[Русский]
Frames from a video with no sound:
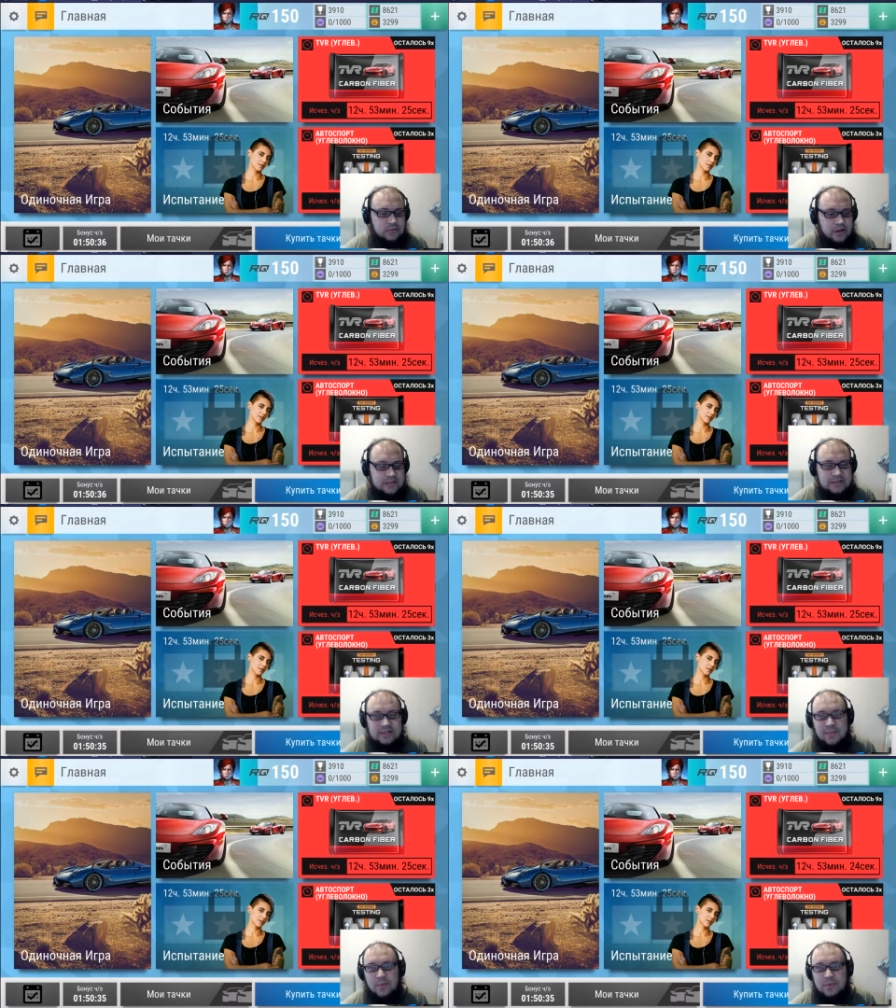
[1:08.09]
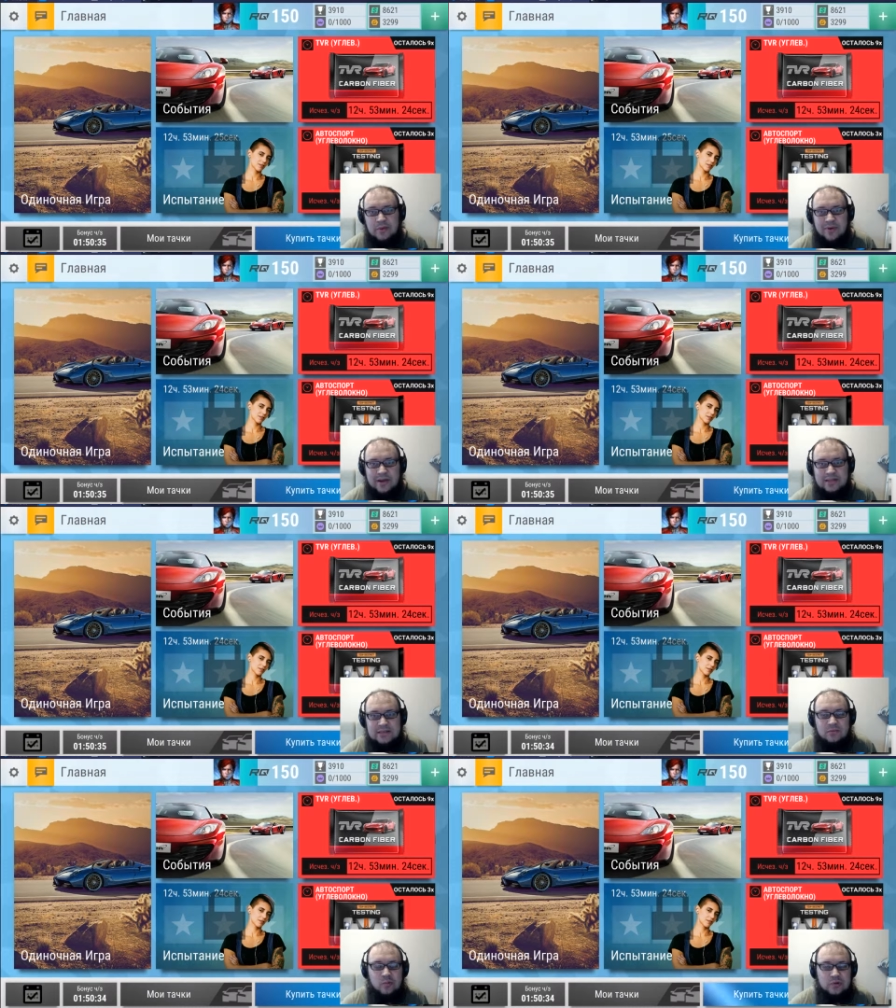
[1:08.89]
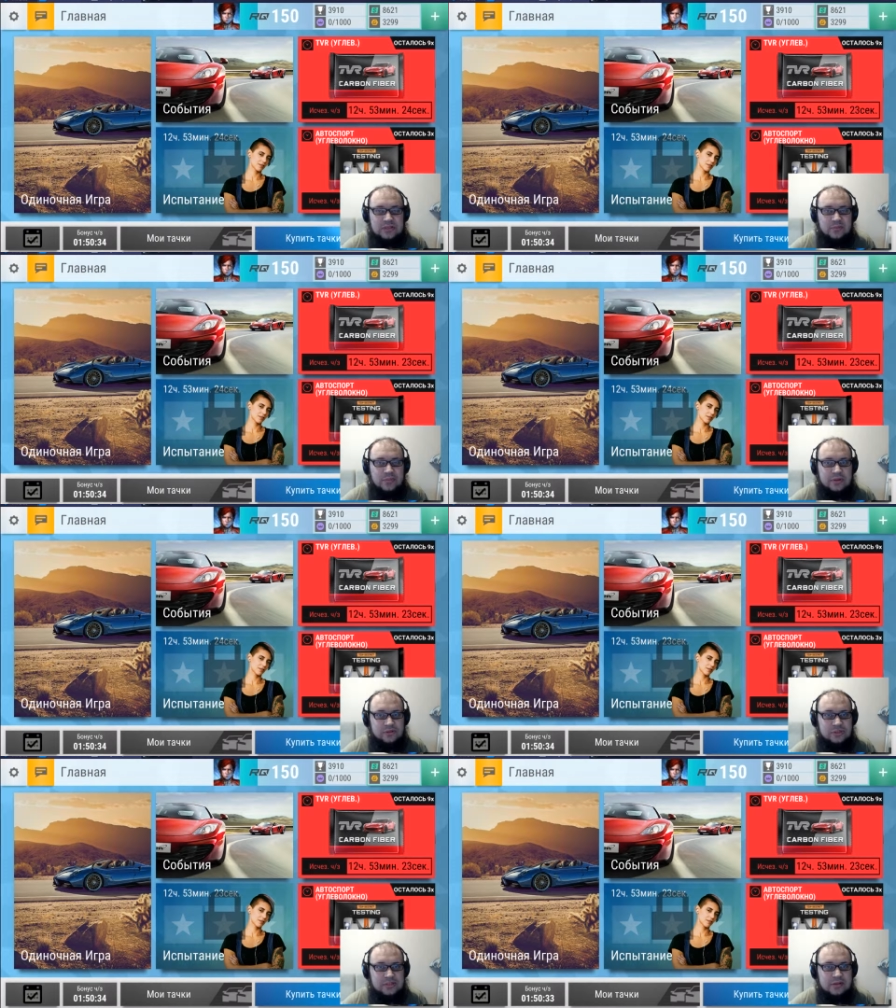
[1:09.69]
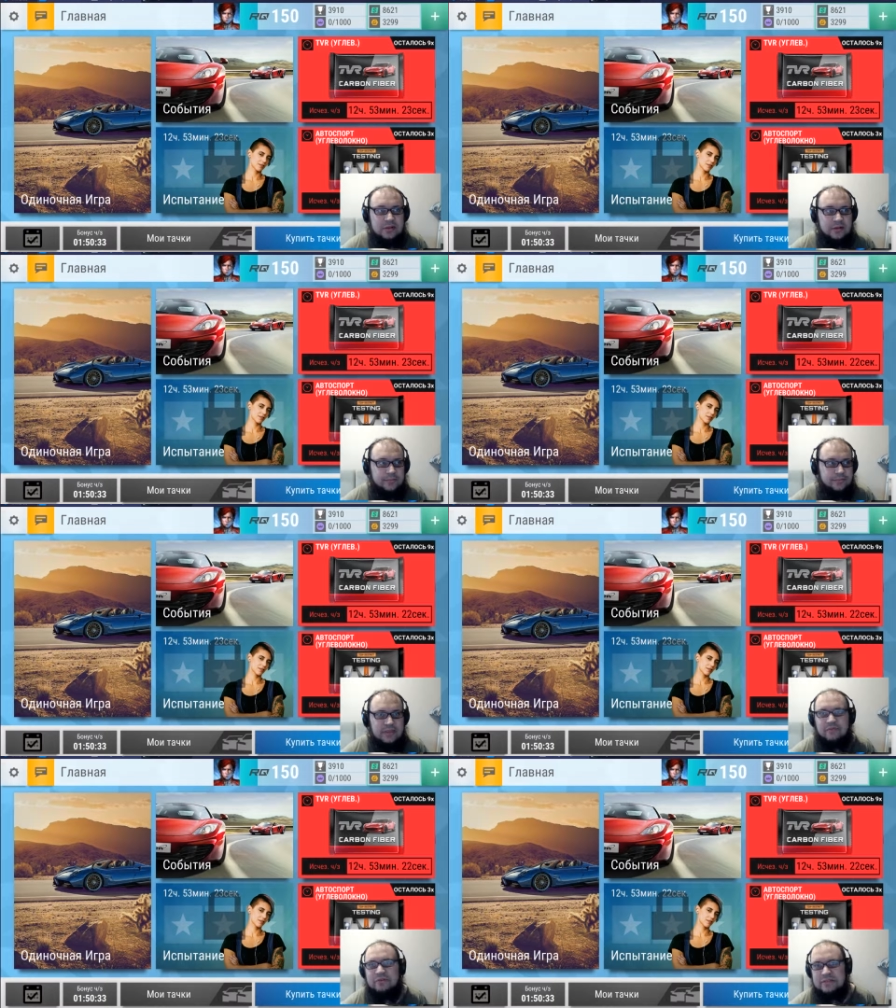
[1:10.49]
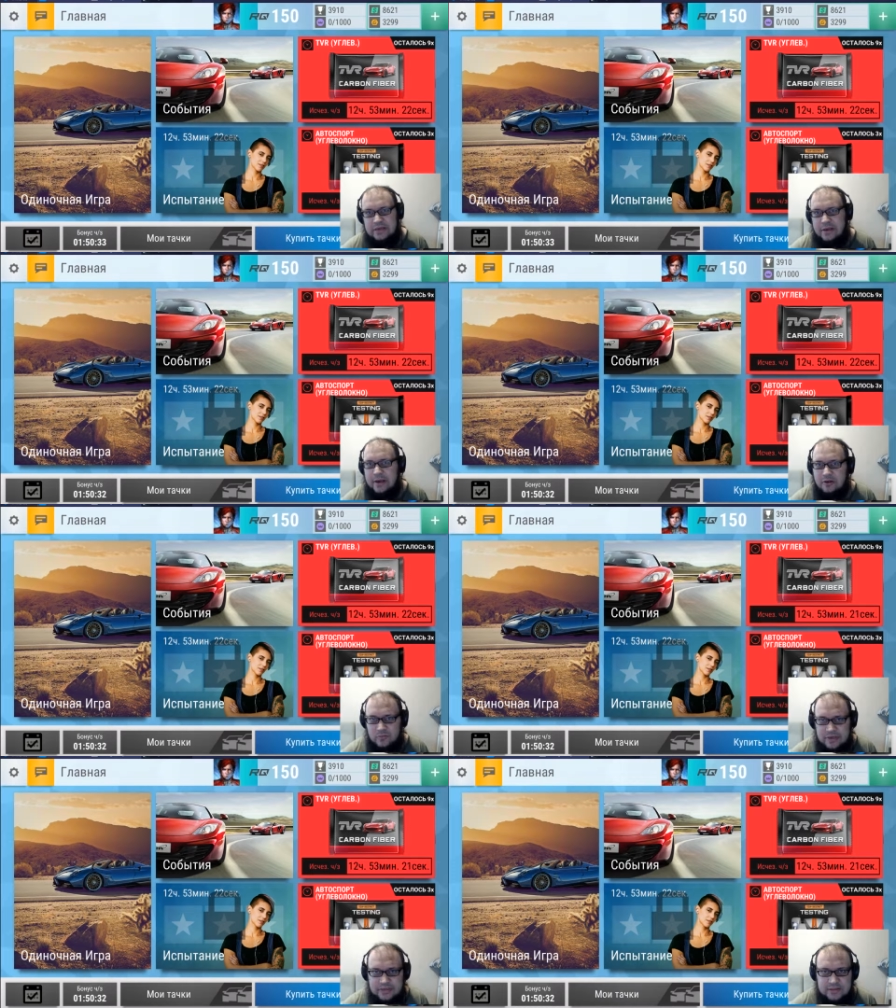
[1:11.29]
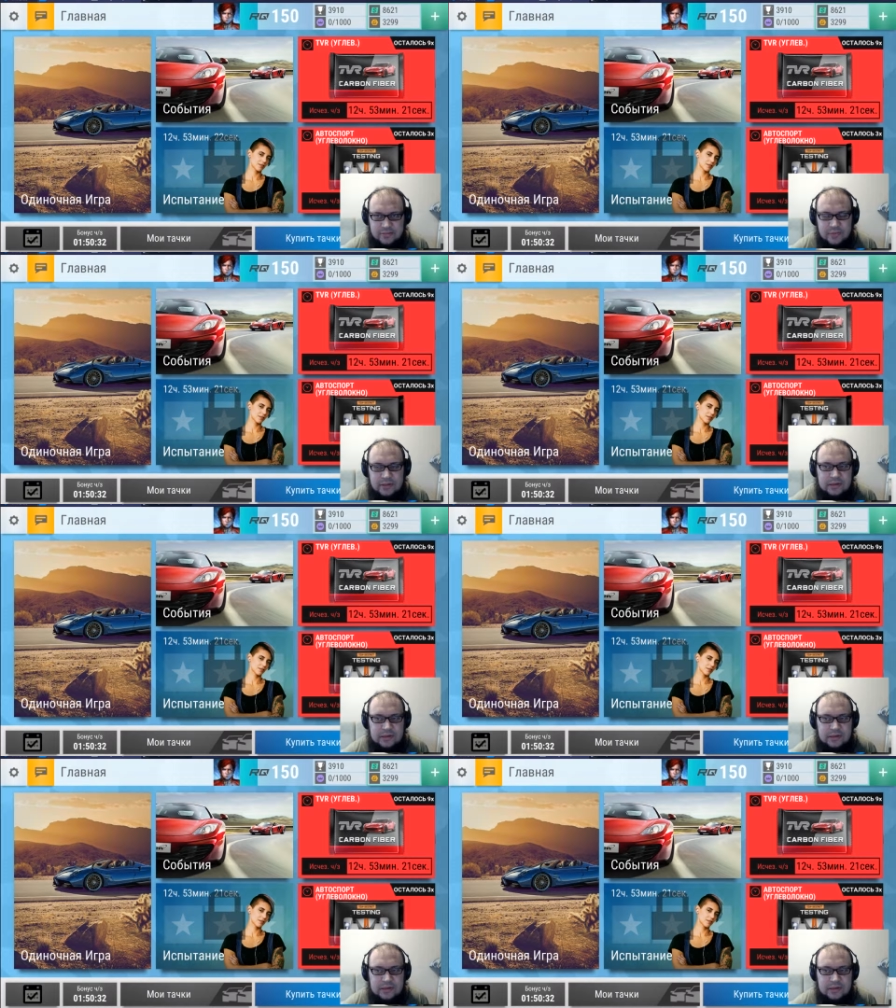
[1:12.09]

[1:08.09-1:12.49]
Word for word: Хотя, сами понимаете, эмоции положительные не возникают при этом